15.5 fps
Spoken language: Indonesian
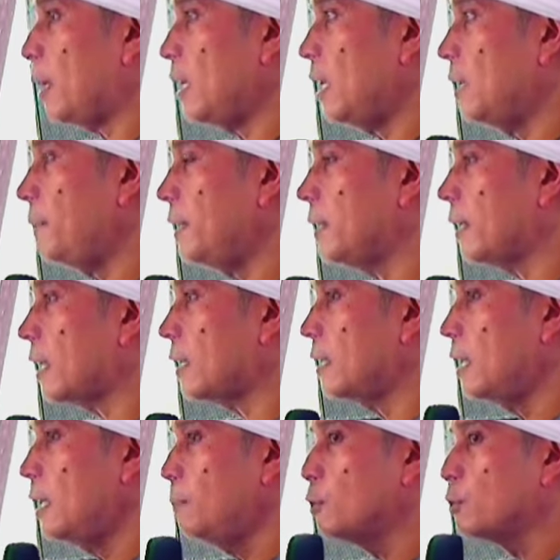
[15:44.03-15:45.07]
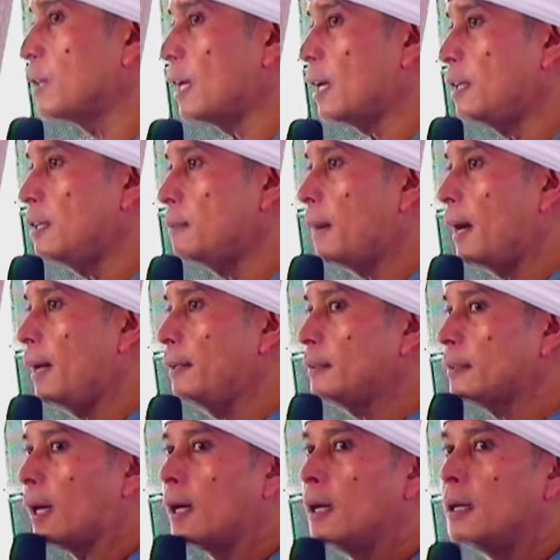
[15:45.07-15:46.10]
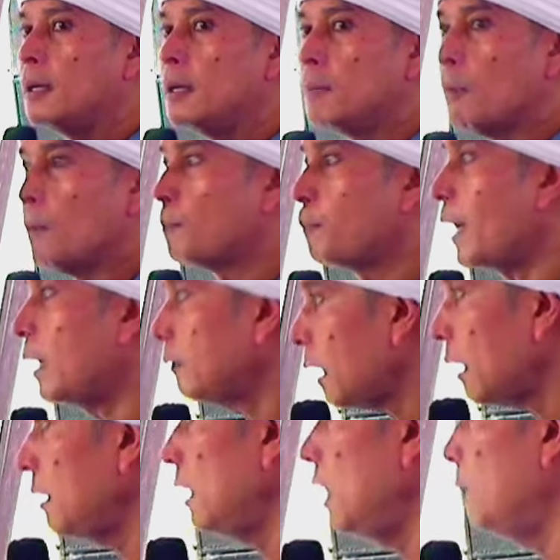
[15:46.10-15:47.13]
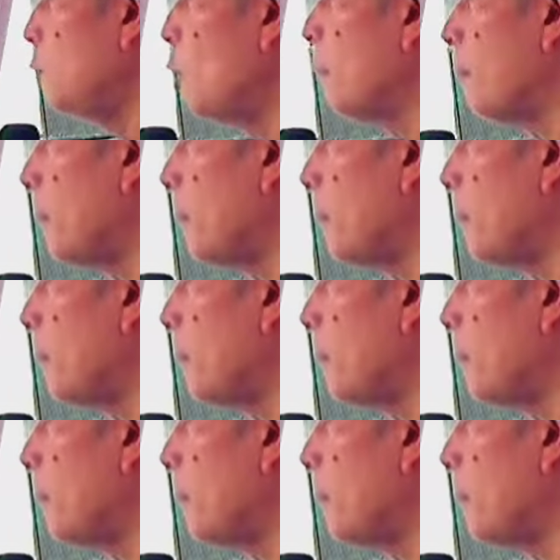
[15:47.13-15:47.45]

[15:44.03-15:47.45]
ilmi dengan ilmu jangan dibantah membantah ilmu